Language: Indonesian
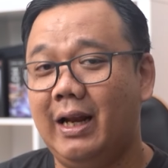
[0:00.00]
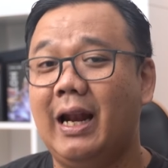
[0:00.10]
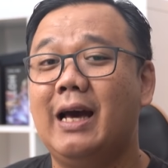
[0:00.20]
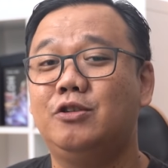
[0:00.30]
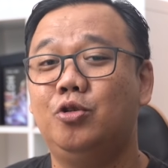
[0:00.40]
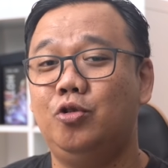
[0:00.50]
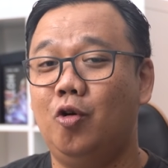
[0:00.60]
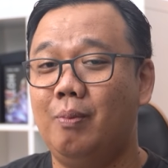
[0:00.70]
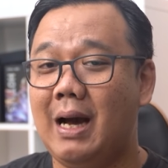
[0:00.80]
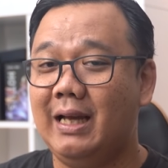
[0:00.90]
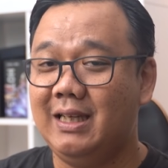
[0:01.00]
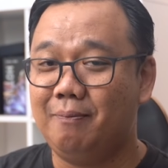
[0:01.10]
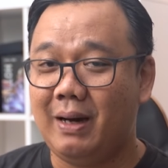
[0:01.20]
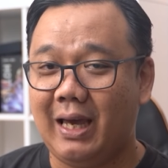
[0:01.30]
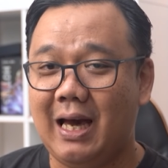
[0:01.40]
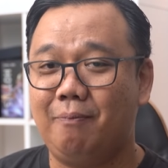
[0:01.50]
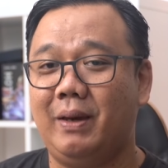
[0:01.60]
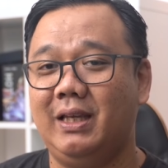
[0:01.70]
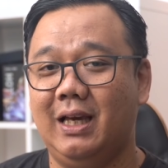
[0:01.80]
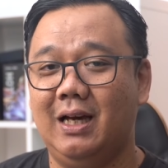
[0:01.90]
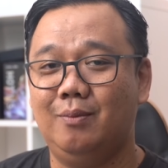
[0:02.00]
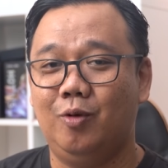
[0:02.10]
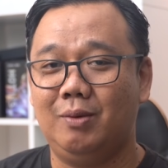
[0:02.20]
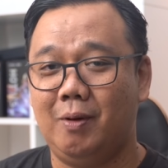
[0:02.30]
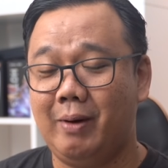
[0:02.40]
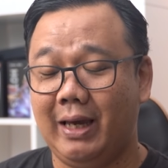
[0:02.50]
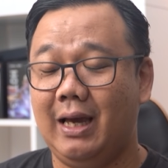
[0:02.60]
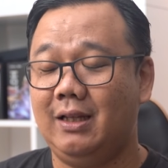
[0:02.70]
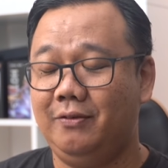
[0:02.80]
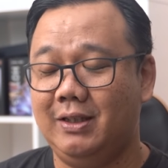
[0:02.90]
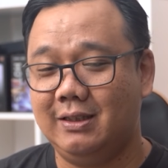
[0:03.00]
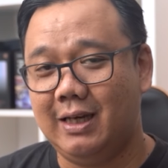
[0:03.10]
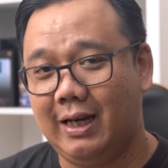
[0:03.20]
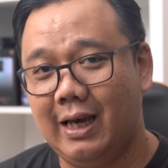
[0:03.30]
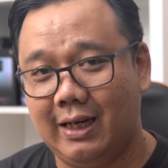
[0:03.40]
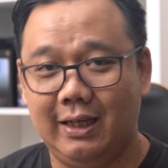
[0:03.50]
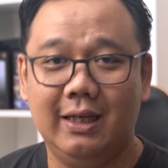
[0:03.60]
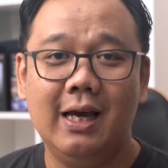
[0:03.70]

dan langsung nyoba aja pakai HP-nya buat berbagai aktivitas sehari-hari.